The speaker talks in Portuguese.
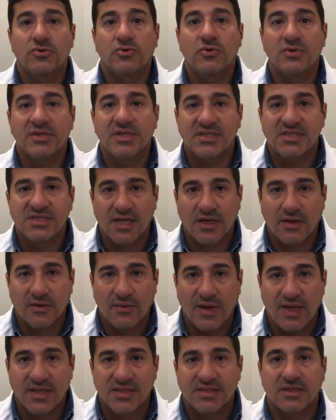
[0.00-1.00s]
toda a
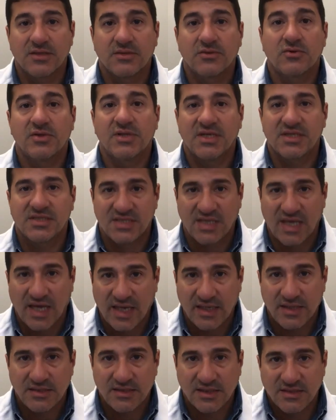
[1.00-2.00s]
sequência, em toda a
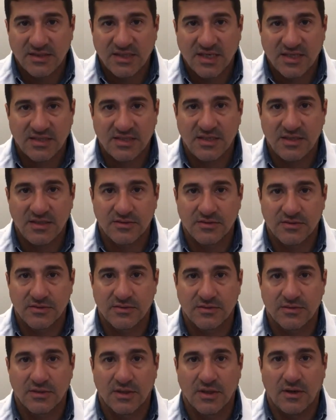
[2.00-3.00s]
série de exercícios,
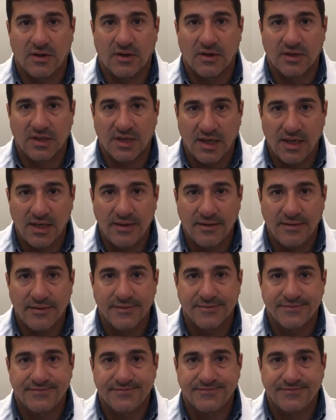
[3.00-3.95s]
ok?